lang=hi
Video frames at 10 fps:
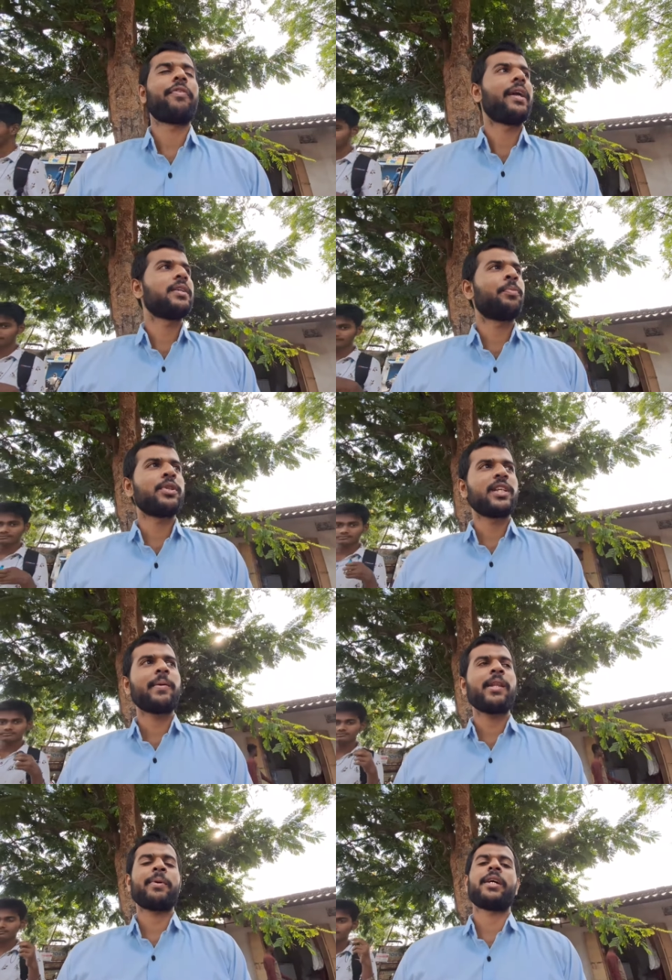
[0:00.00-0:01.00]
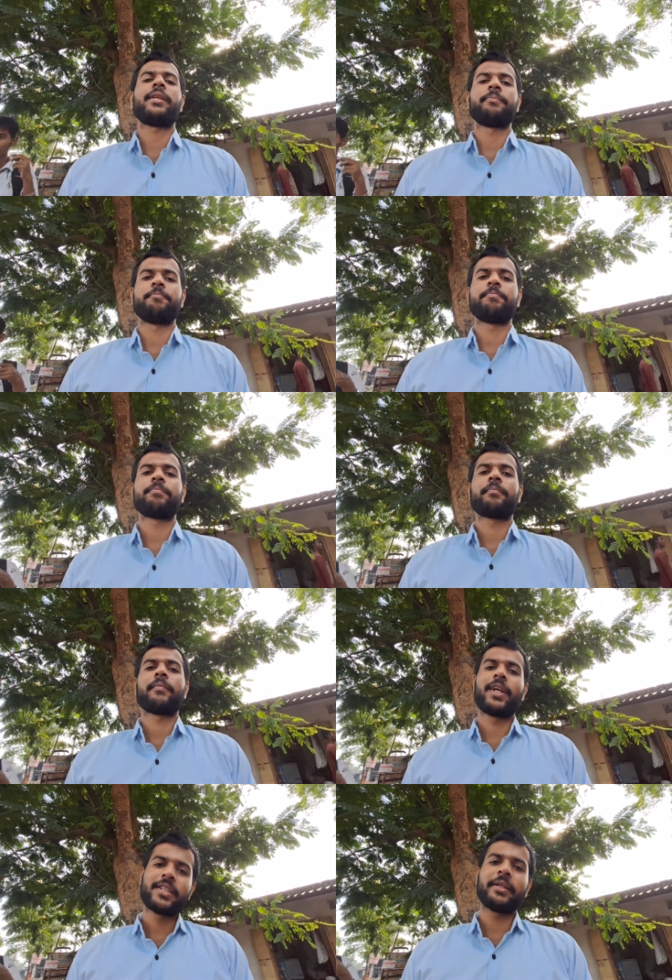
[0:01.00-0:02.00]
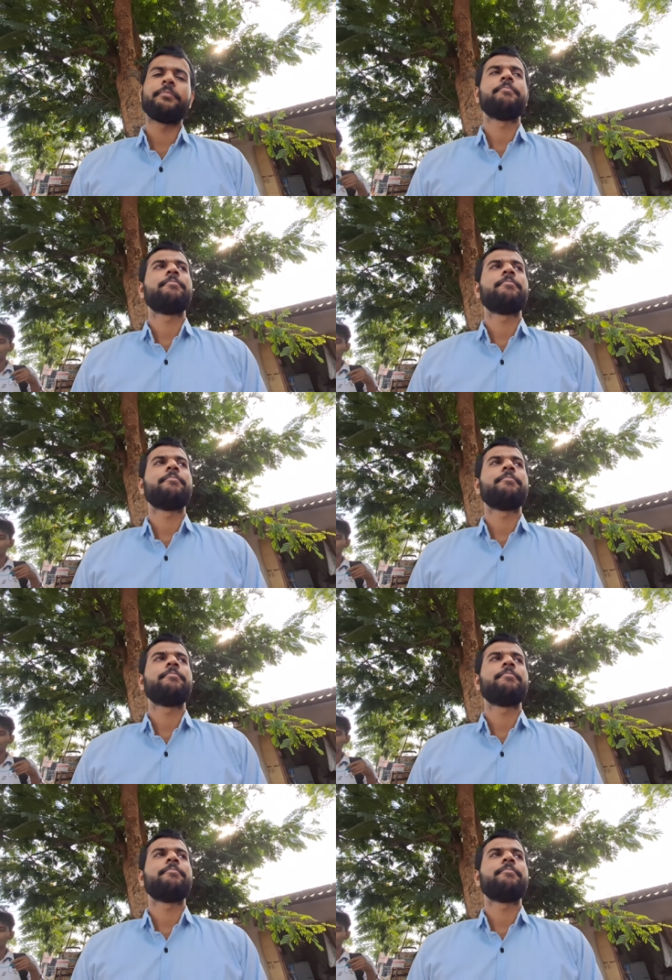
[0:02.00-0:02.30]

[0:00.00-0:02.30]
फाइनल डेस्टिनेशन पहुँचने के बाद ना बताते हैं ठीक है